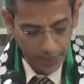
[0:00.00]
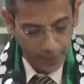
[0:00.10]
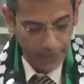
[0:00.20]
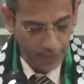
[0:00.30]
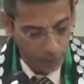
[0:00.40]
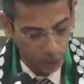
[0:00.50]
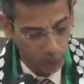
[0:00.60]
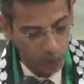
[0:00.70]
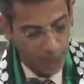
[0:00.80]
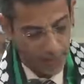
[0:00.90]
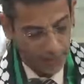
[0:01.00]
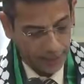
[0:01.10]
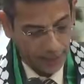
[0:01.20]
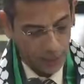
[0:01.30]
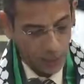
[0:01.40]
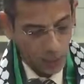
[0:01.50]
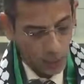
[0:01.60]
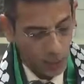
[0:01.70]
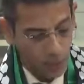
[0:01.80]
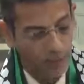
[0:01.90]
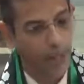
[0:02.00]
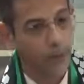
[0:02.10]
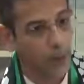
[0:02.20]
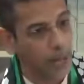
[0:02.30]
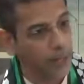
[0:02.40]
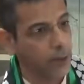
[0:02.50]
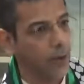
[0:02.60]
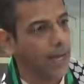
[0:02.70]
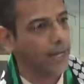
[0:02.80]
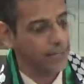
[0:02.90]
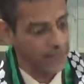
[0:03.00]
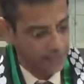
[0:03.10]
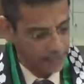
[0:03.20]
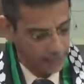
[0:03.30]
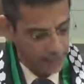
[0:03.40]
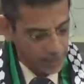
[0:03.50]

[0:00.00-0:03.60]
غير الوجدان وهو ما نراهن عليه